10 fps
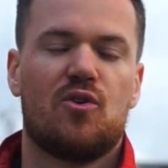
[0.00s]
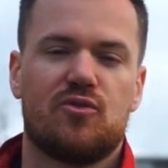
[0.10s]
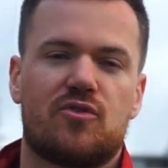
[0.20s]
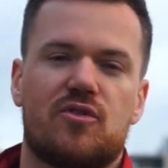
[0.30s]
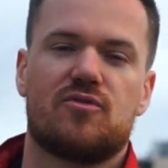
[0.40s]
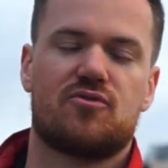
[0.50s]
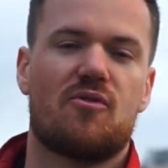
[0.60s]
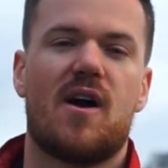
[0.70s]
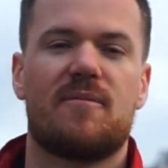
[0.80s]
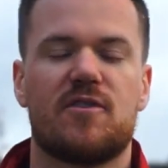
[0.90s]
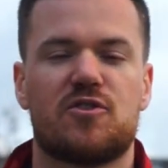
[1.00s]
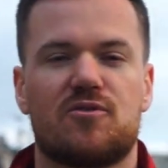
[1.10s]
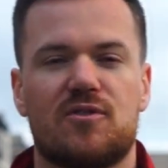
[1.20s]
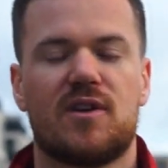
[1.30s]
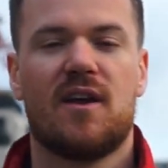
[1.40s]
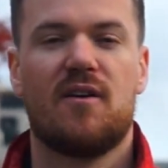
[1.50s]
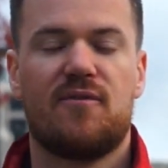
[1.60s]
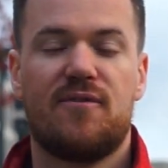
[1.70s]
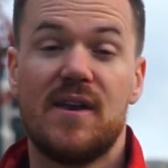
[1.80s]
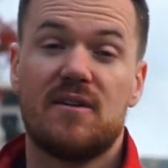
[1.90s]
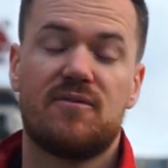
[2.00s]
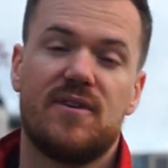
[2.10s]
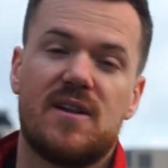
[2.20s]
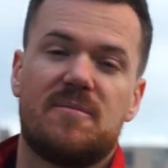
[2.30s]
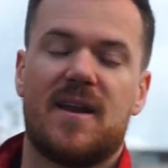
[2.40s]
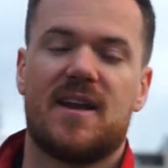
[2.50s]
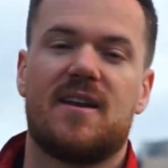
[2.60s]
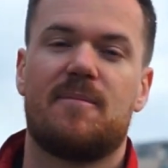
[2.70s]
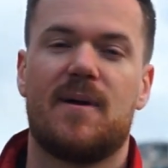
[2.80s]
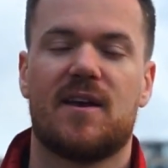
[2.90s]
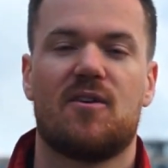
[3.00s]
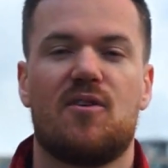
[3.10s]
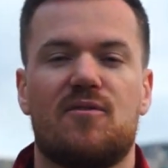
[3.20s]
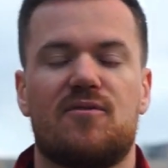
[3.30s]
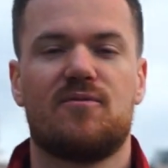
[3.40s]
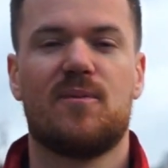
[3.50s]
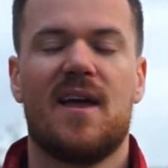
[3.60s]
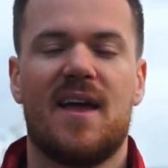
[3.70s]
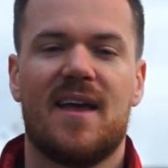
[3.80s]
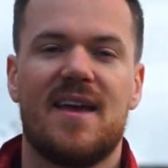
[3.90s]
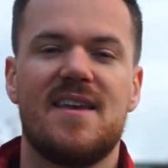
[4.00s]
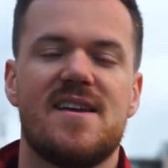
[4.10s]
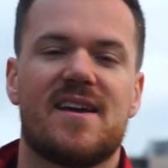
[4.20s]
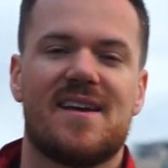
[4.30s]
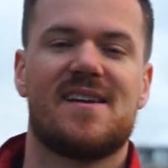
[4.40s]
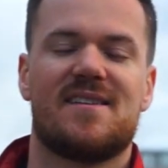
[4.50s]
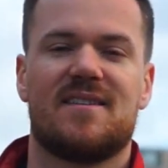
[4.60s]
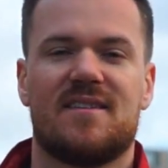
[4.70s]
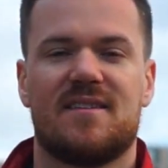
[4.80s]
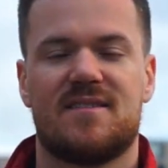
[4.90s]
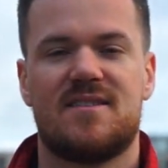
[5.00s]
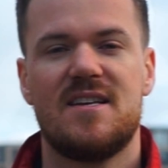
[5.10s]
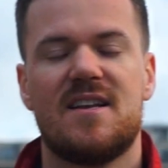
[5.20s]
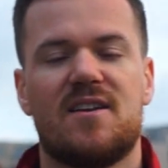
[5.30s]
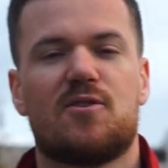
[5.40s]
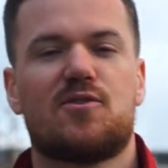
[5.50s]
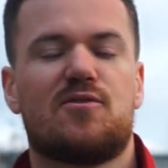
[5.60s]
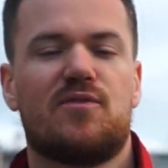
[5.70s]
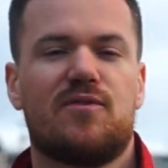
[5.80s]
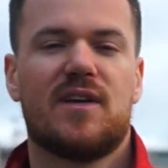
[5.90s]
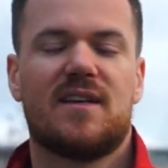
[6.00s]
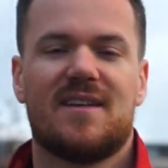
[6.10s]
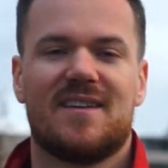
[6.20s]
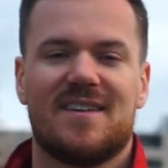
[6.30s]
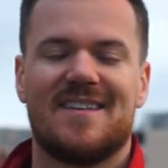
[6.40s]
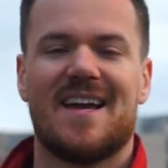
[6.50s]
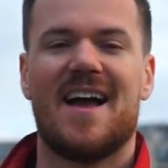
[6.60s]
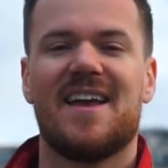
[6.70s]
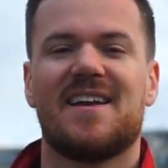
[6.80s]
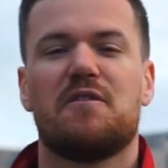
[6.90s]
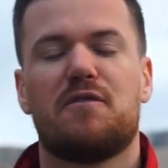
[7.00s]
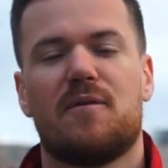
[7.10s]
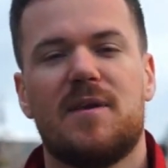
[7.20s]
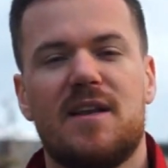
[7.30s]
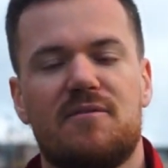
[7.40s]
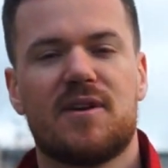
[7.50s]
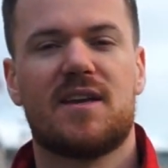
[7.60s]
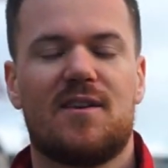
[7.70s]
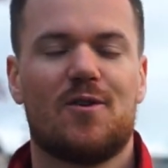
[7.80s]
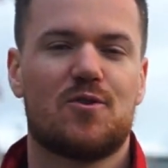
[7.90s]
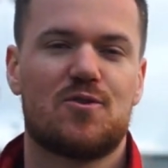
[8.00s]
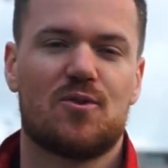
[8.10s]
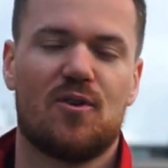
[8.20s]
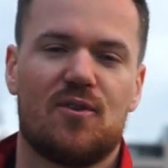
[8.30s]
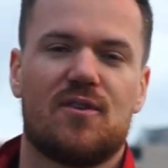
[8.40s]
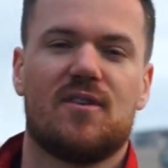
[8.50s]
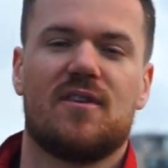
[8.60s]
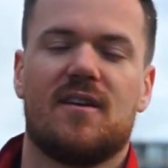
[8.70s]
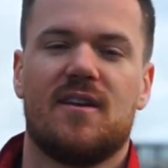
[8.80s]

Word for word: Und so haben wir schon vielen, vielen Männern dabei geholfen, ihre Ziele noch zu verwirklichen, die eigene Familie wirklich noch zu gründen.